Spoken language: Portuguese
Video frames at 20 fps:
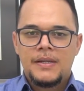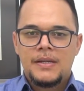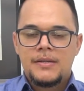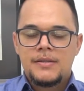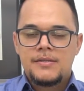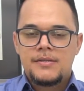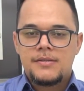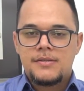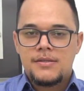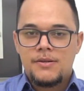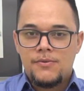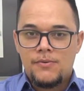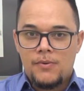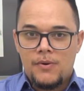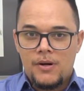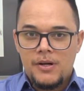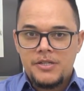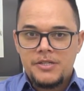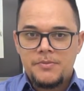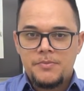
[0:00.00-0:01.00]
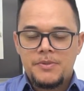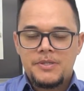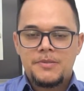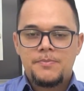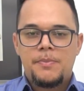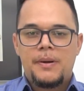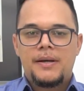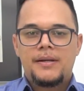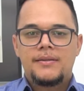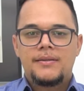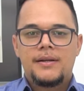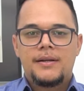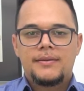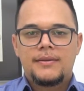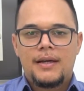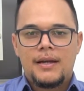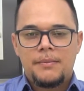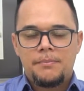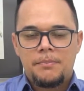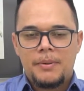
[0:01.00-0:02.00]
são ótimas para hidratar
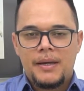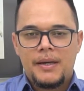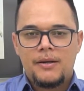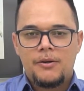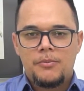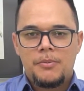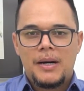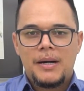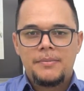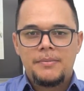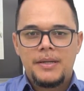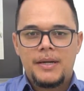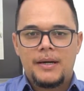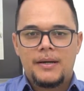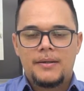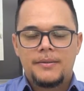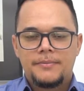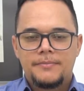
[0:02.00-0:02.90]
a pele ao barbear.